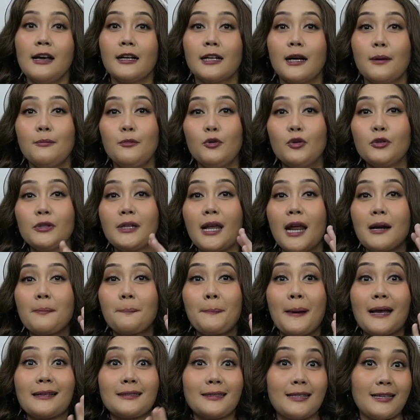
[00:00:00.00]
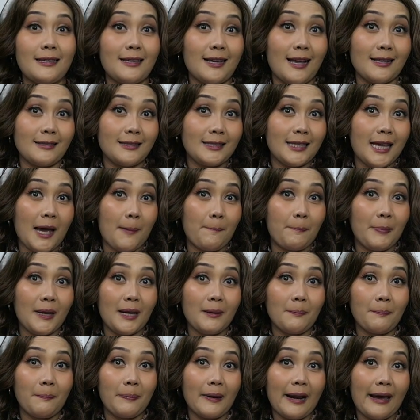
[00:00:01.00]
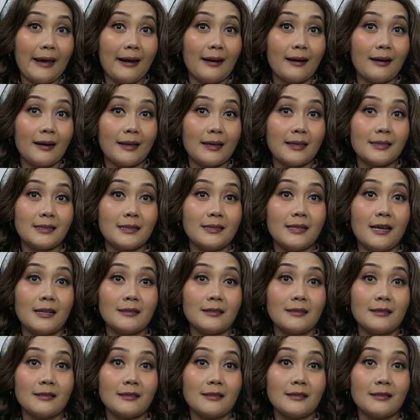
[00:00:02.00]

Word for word: Kemudian pastikan siapin playlist